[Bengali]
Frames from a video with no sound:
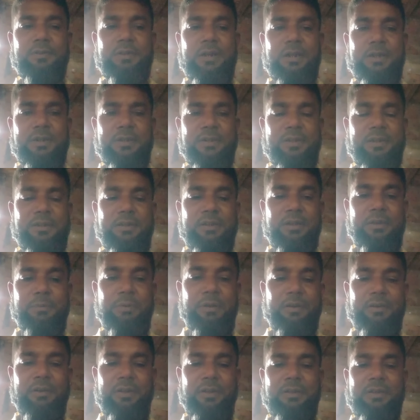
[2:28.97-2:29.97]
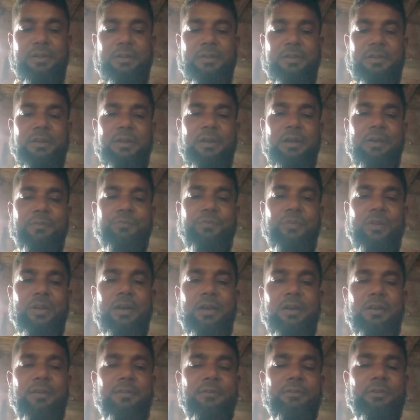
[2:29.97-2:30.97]
আজকে যে বানটা দিচ্ছি
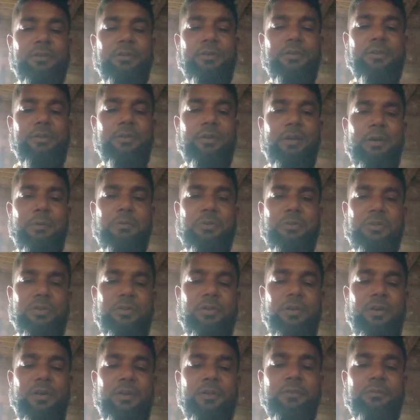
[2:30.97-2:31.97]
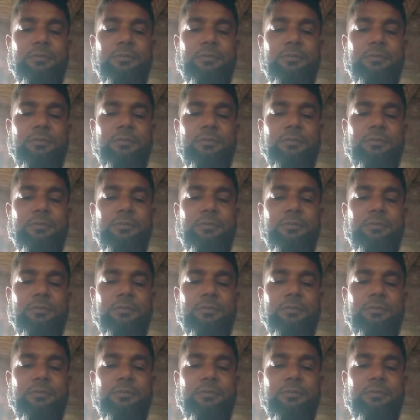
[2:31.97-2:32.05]
আপনারা অবশ্যই